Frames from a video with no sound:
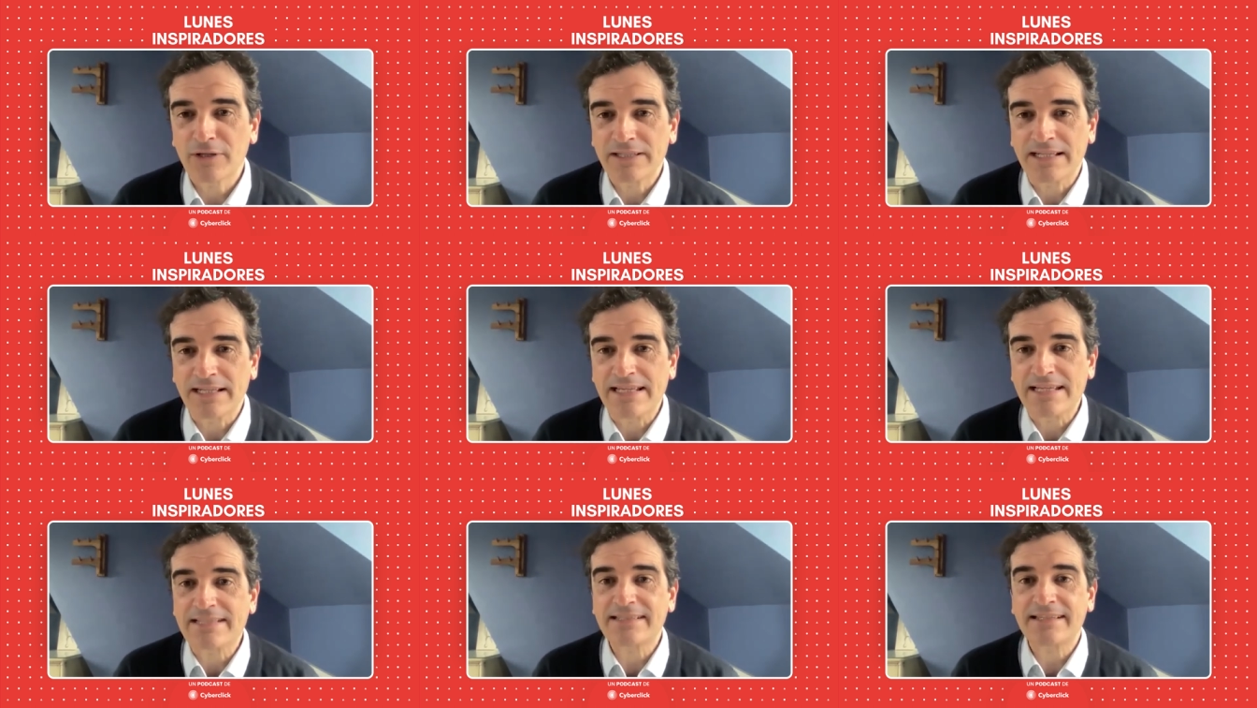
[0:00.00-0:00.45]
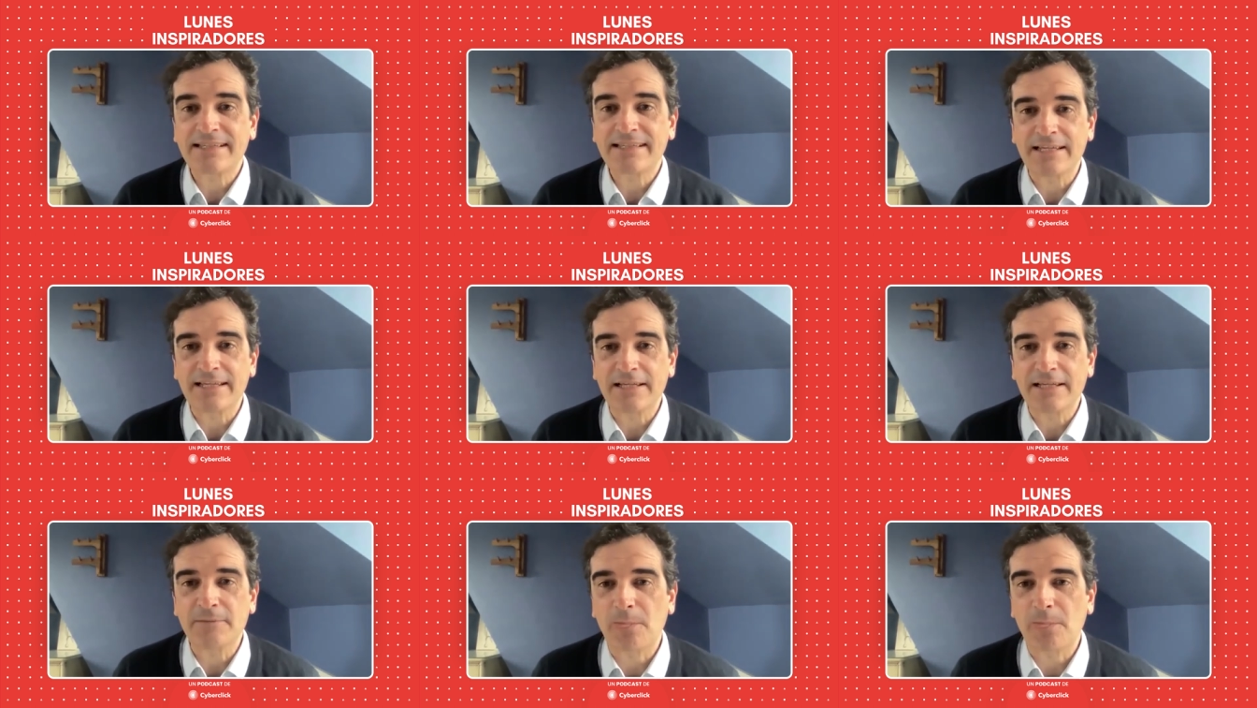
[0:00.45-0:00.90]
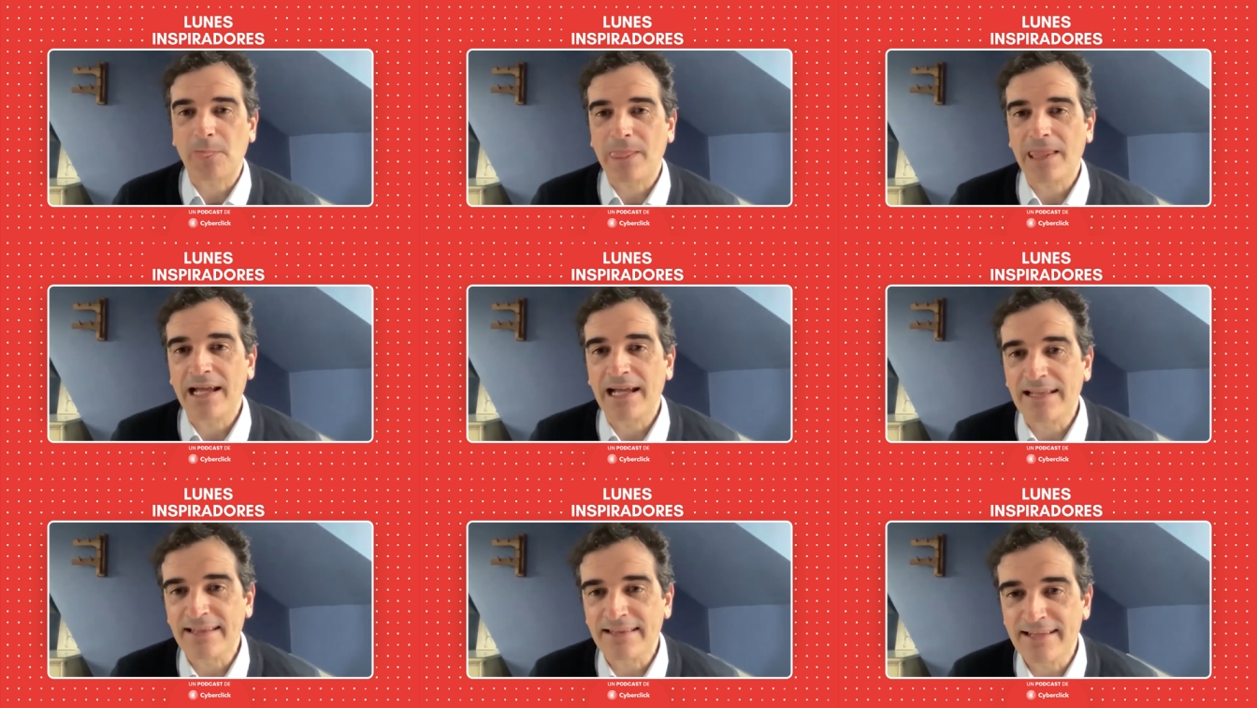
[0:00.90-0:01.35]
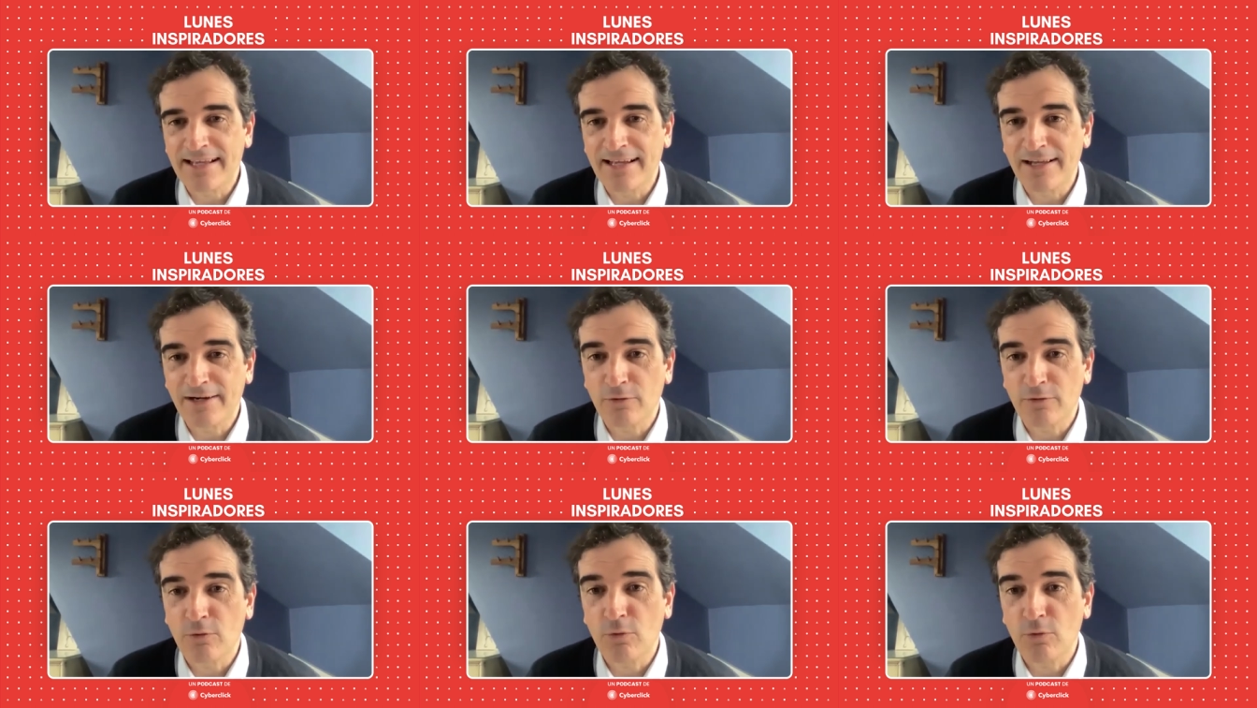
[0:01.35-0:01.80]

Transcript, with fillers: Que tenías que andar